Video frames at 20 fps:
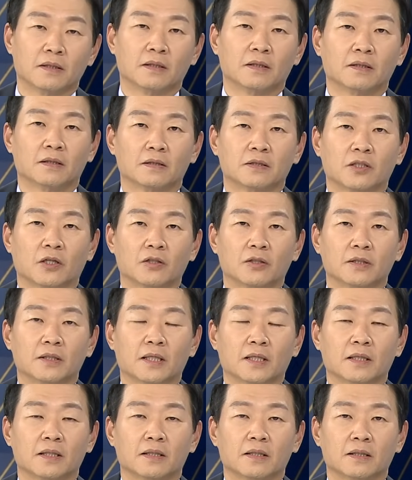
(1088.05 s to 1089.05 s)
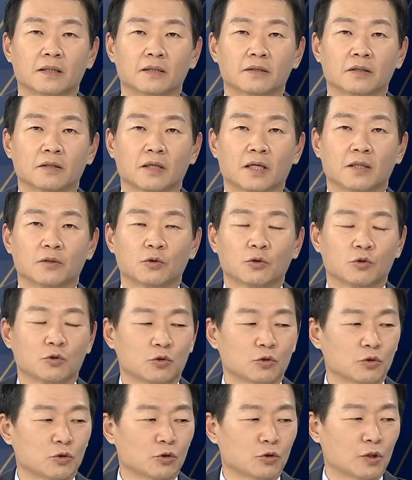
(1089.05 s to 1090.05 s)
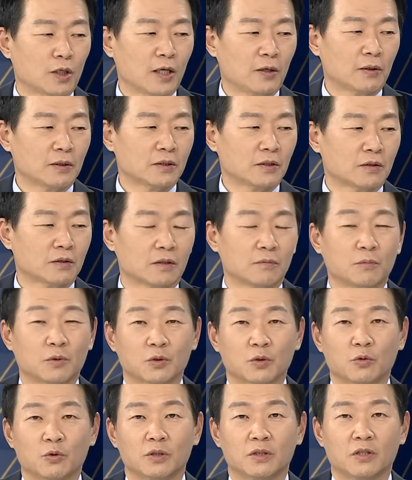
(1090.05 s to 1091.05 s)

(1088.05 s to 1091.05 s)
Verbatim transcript: 어, 저희 당에서 계속 쭉 해왔었던 뭐 소위